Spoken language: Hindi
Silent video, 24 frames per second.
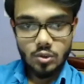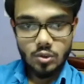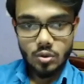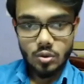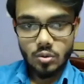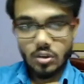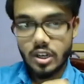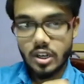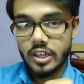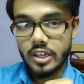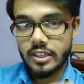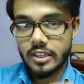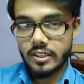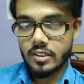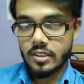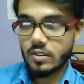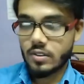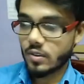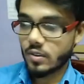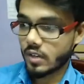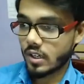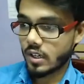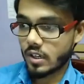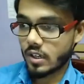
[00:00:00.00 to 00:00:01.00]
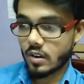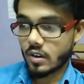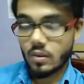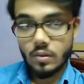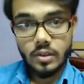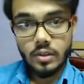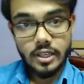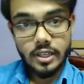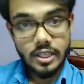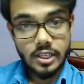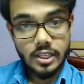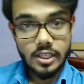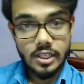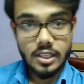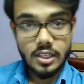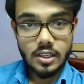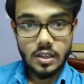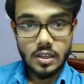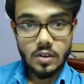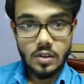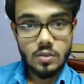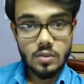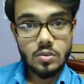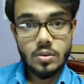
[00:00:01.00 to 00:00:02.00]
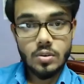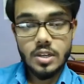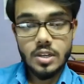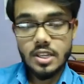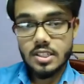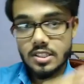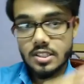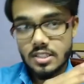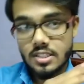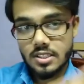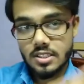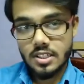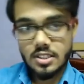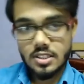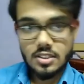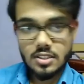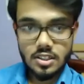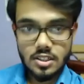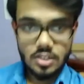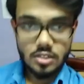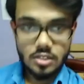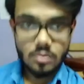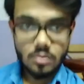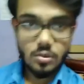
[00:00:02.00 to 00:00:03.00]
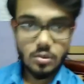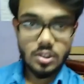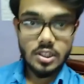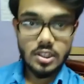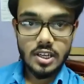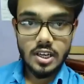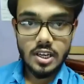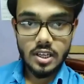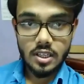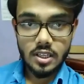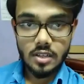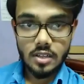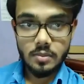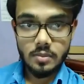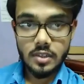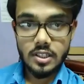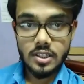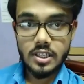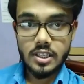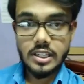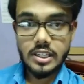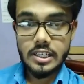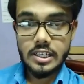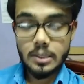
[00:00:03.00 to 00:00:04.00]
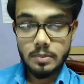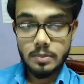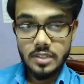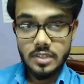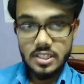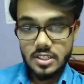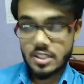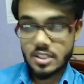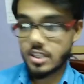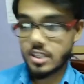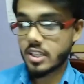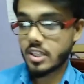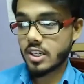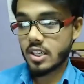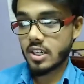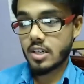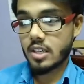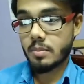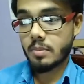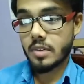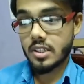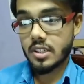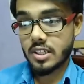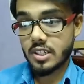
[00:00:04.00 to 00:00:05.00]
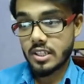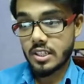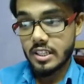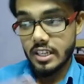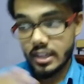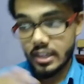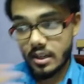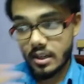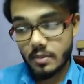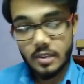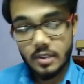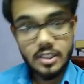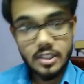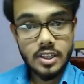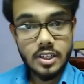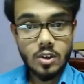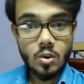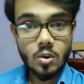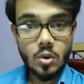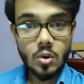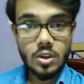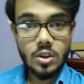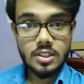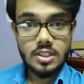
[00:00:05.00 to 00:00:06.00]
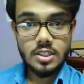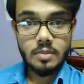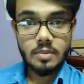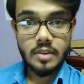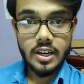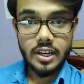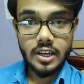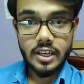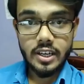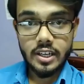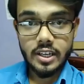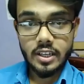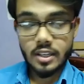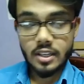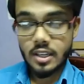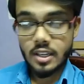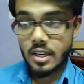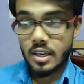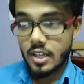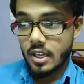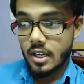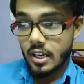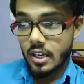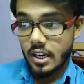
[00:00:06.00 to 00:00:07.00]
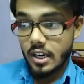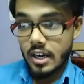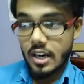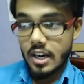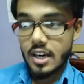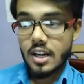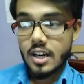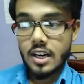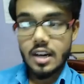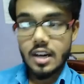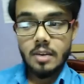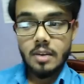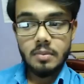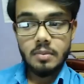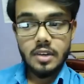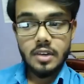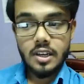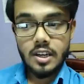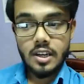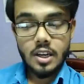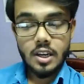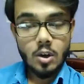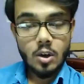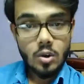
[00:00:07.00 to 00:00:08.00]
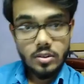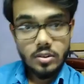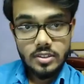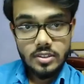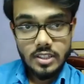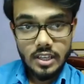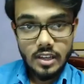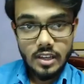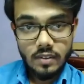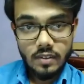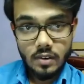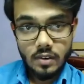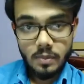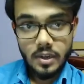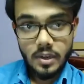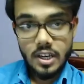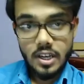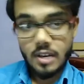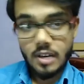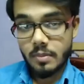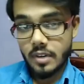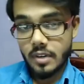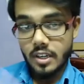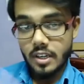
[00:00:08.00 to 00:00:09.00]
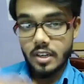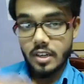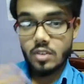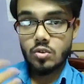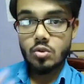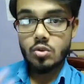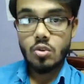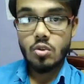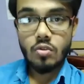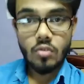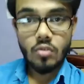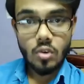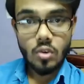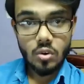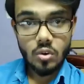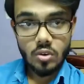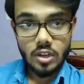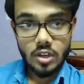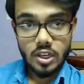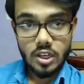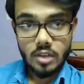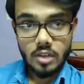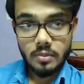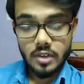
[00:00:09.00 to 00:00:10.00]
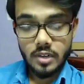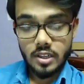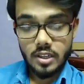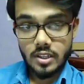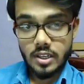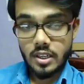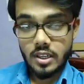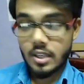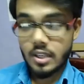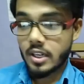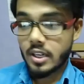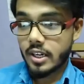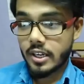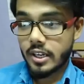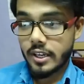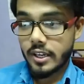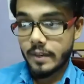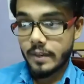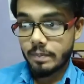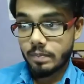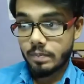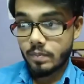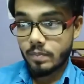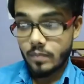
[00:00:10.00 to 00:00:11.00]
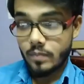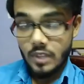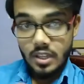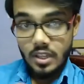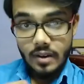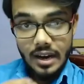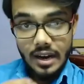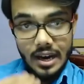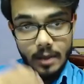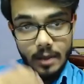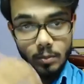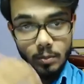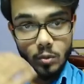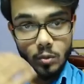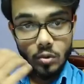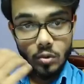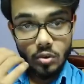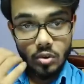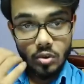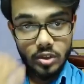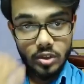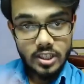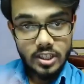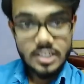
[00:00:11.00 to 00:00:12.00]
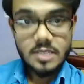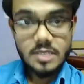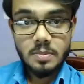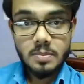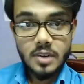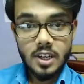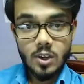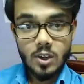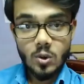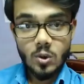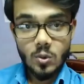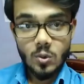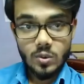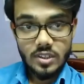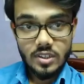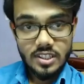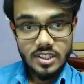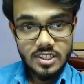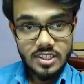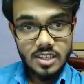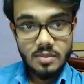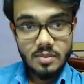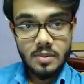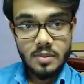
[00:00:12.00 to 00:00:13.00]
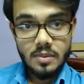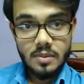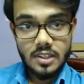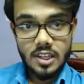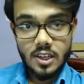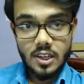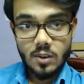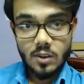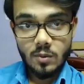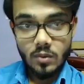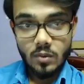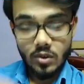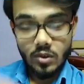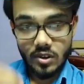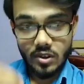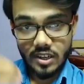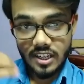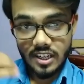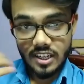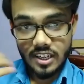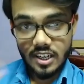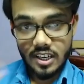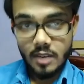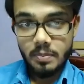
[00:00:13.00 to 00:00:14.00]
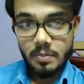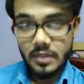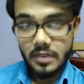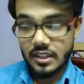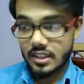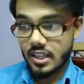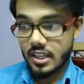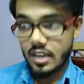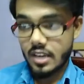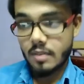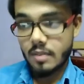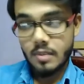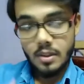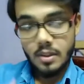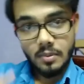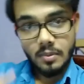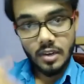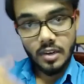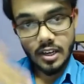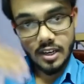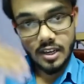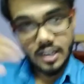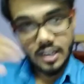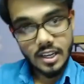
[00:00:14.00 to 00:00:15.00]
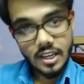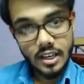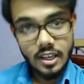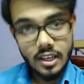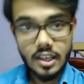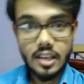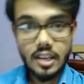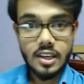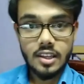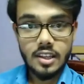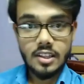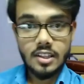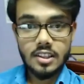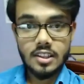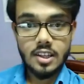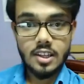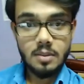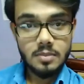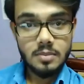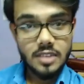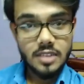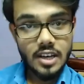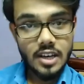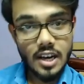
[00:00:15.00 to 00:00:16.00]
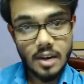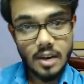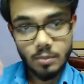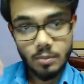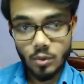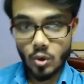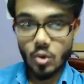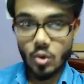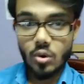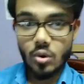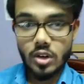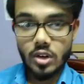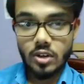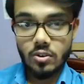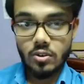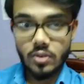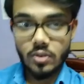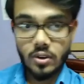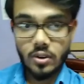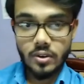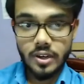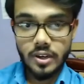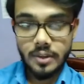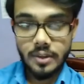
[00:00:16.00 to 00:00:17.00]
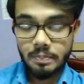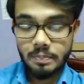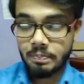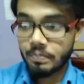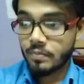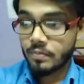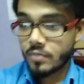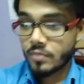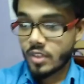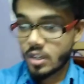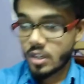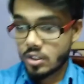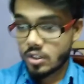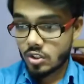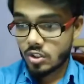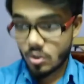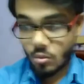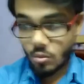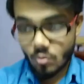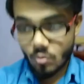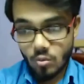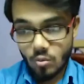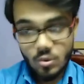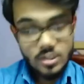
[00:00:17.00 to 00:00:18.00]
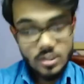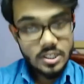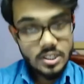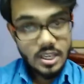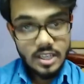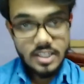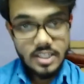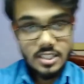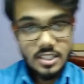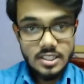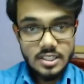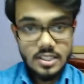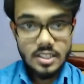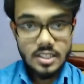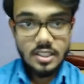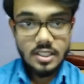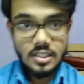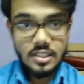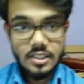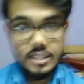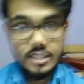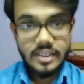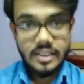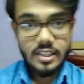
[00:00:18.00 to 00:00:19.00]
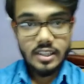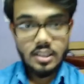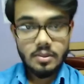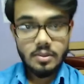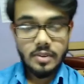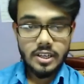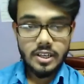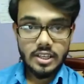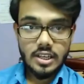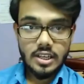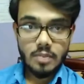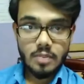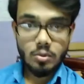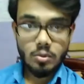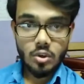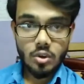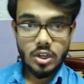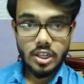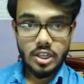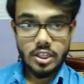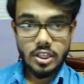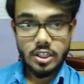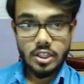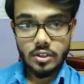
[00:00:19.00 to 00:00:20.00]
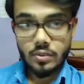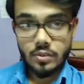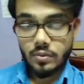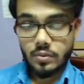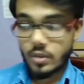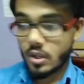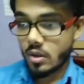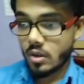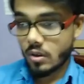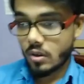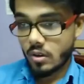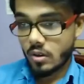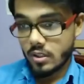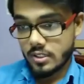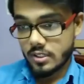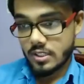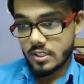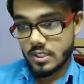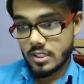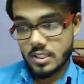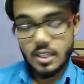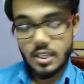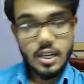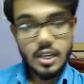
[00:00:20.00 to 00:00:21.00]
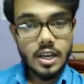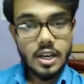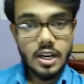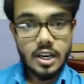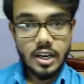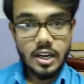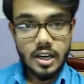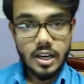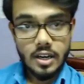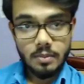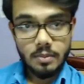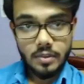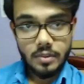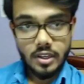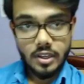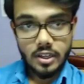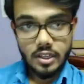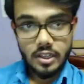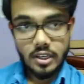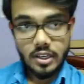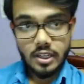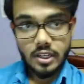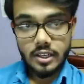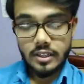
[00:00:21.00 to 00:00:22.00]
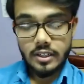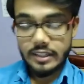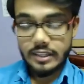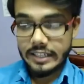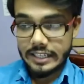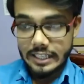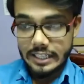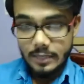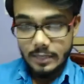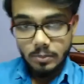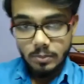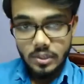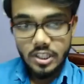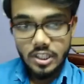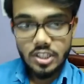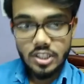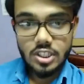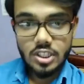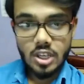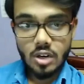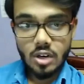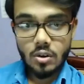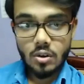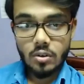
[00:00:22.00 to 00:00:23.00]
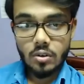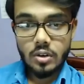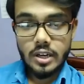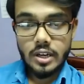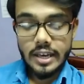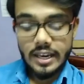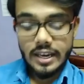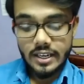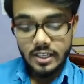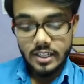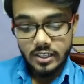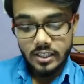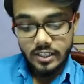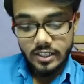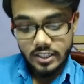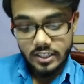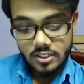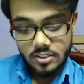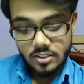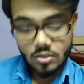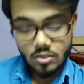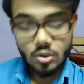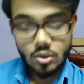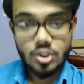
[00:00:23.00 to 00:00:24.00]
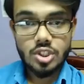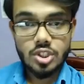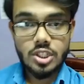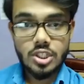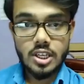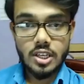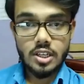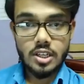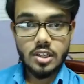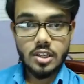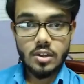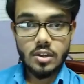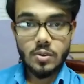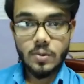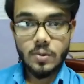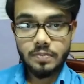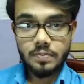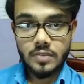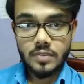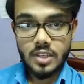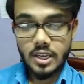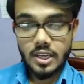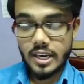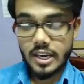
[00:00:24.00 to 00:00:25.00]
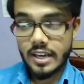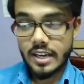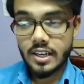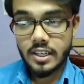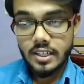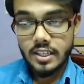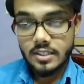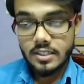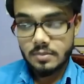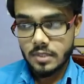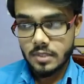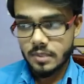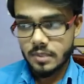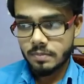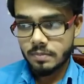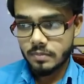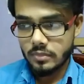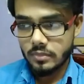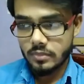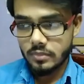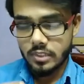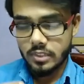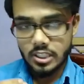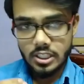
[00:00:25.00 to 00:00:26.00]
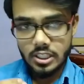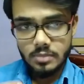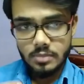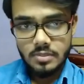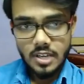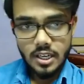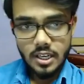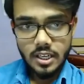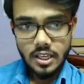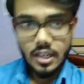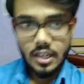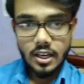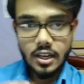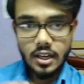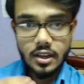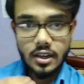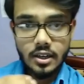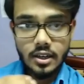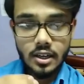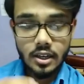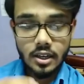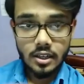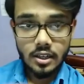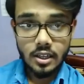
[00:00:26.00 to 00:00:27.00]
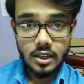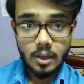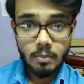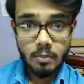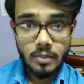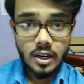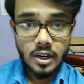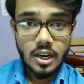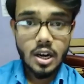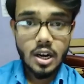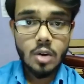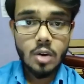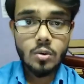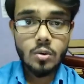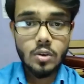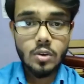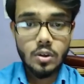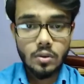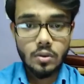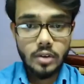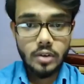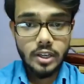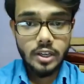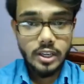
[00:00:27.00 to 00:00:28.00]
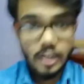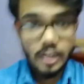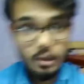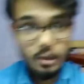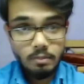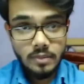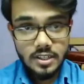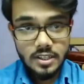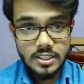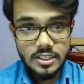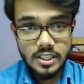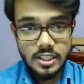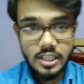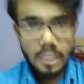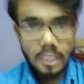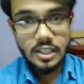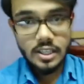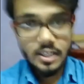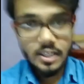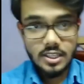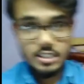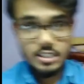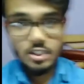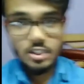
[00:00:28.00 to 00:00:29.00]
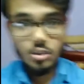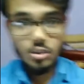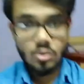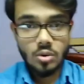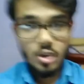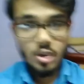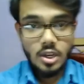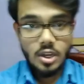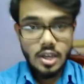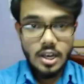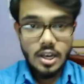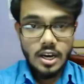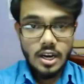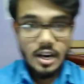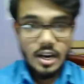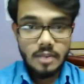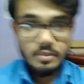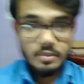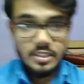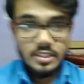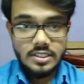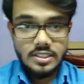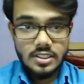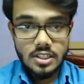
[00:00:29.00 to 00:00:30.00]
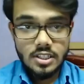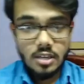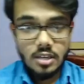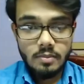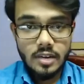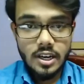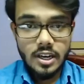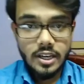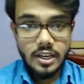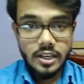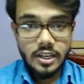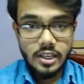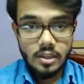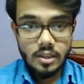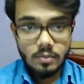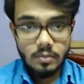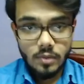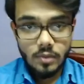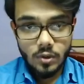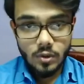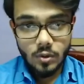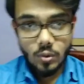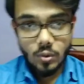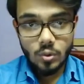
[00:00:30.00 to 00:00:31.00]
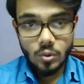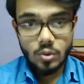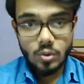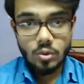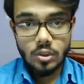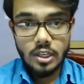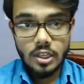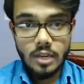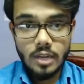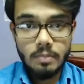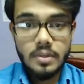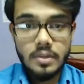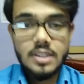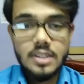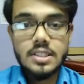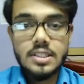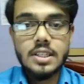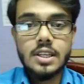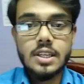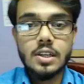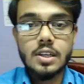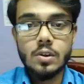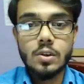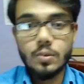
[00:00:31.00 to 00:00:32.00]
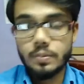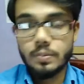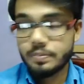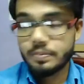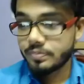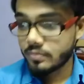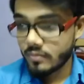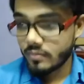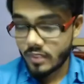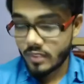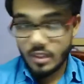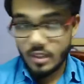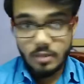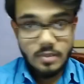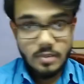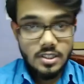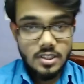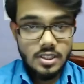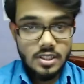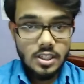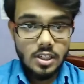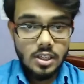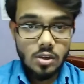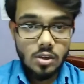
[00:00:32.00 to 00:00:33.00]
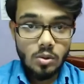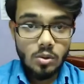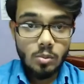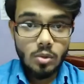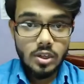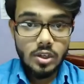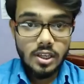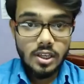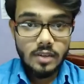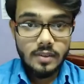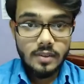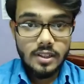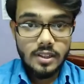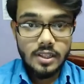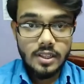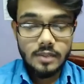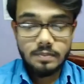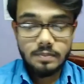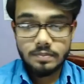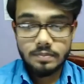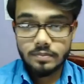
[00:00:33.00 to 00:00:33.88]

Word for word: कंटिन्यू कर रहा हूँ डेली कर रहा हूँ तो हर चीज़ का स्ट्रक्चर मुझे तैयार करना पड़ता है डीपली स्टडी करना पड़ता है देखना पड़ता है कौन सा मार्केटर कहाँ काम कर रहा है कौन से लेवल पर काम कर रहा है उसको फॉलो करना पड़ता है ठीक है मतलब आप लोग ये सब करो इसलिए मैं बता रहा हूँ और करना पड़ता है मतलब करना है तब ये आप ग्रो करोगे ओके सो so, वो सारी चीज़ें देखनी पड़ेंगी आपको कंटिन्यू कौन सी चीज़ें कहाँ काम कर रही हैं डीपली जाओ एनालिटिक्स को चेक करो ठीक है एनालिटिक्स मतलब डीप जाके हर नंबर काउंट करो ठीक है नंबर से खेलना सीखो आप डिजिटल मार्केटिंग में हो तो नंबर से खेलो नंबर से खेलो बोलने का मतलब